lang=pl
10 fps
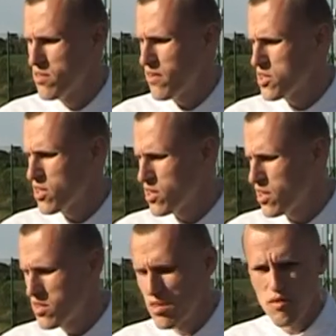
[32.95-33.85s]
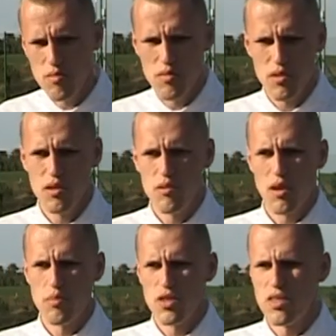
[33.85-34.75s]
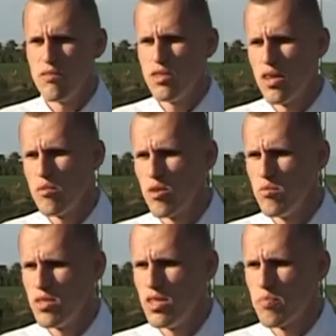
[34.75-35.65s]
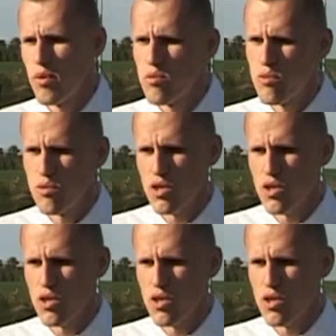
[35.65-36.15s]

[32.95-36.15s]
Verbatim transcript: zwłaszcza, że jestem y, tutaj przedstawicielem Komisji Sportu,